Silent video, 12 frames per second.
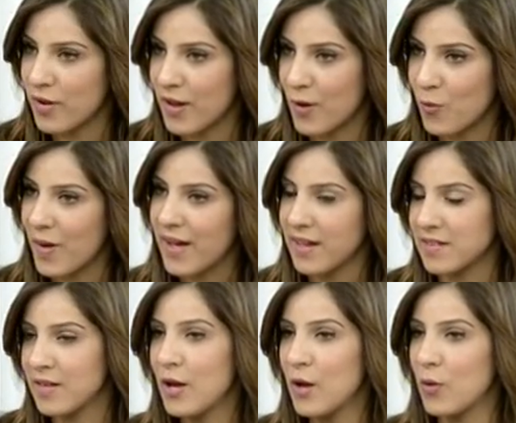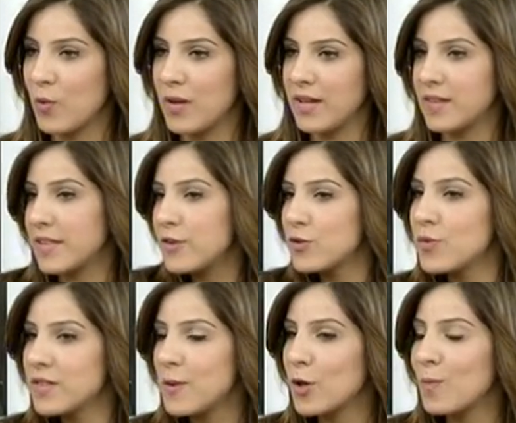واحد طبعا. واللي نتائجه
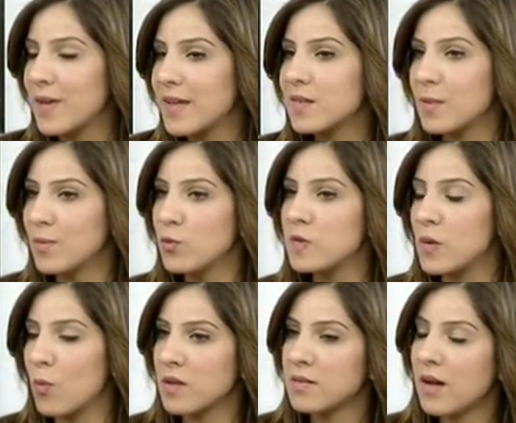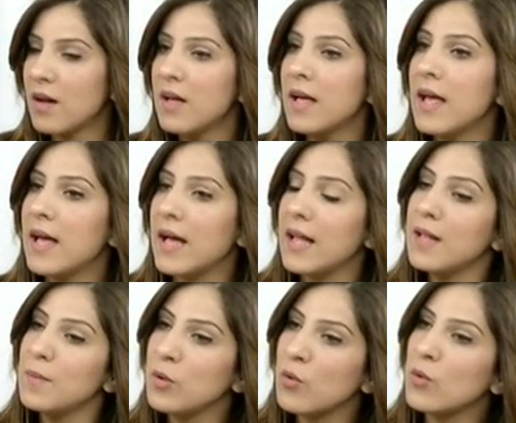بالنسبه لكم كانت ملموسه وواضحه الصحه هل
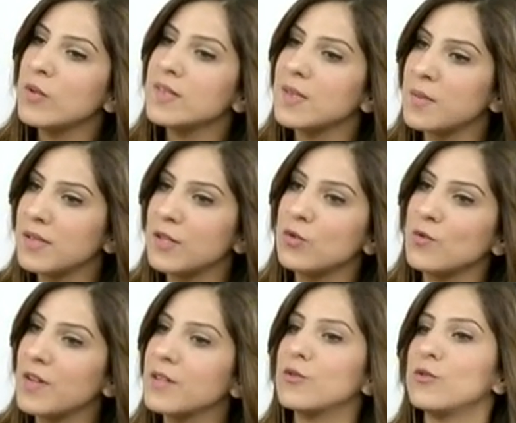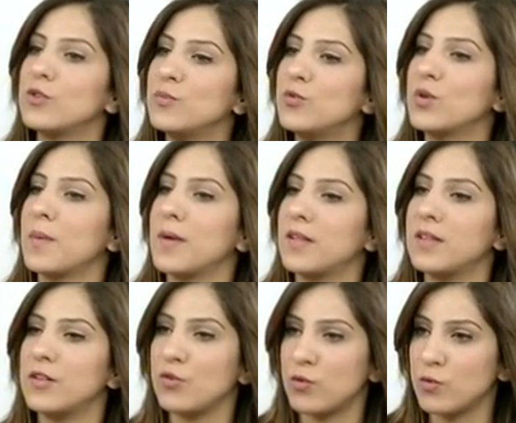من هون استمديتوا فكره انه تبدوا كمان
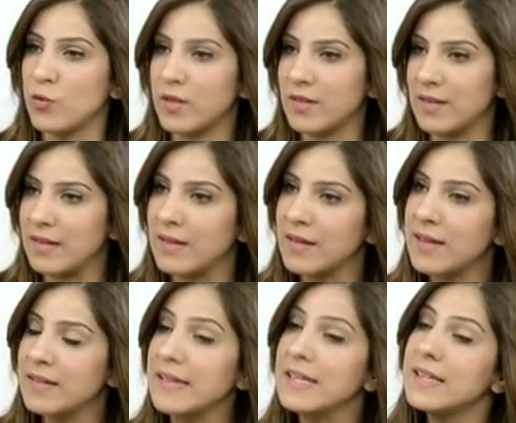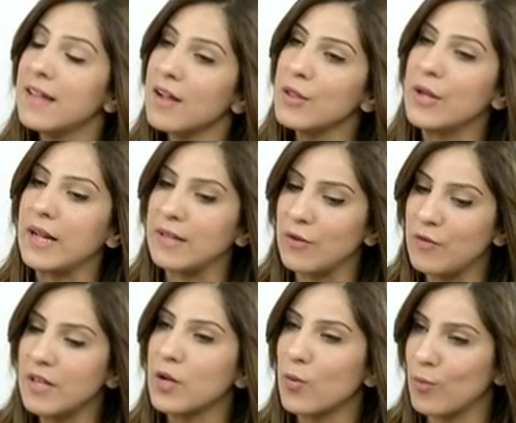جسور اثنين تحكي لنا اكثر عن
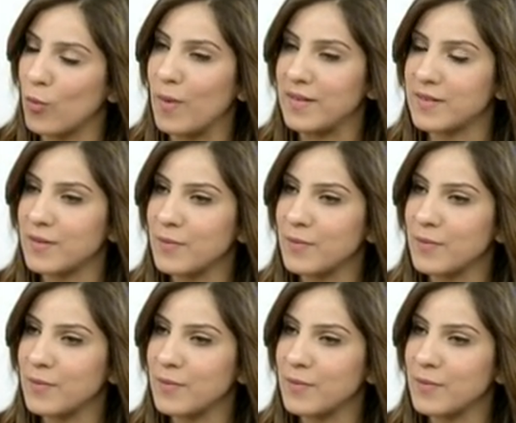الفكره والمبادره